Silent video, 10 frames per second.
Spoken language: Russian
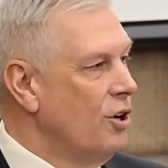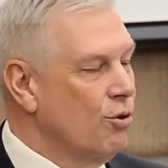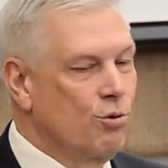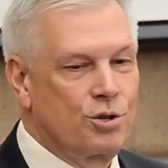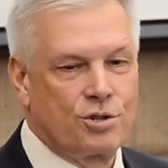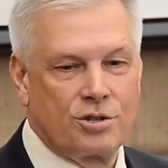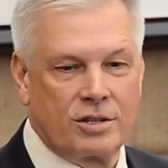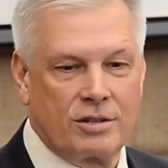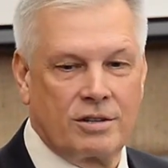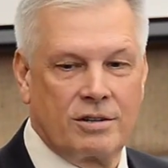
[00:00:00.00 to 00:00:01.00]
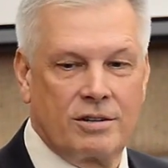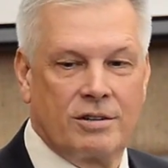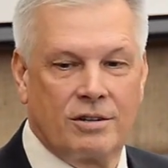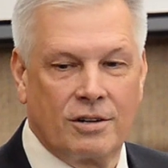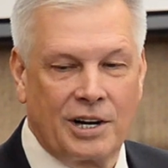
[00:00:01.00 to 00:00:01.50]
хочешь
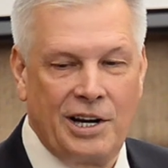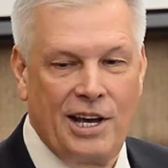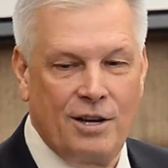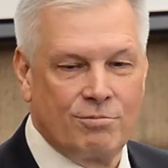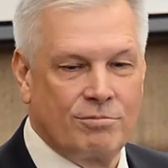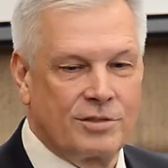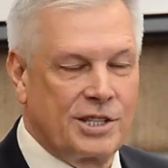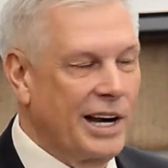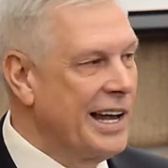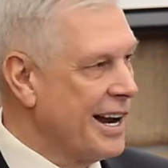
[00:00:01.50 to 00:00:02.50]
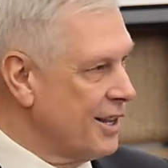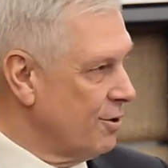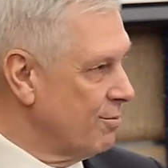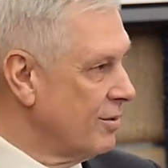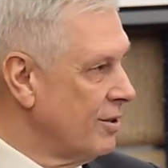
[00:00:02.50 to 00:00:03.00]
э, клеем
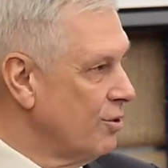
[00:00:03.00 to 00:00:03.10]
столярным,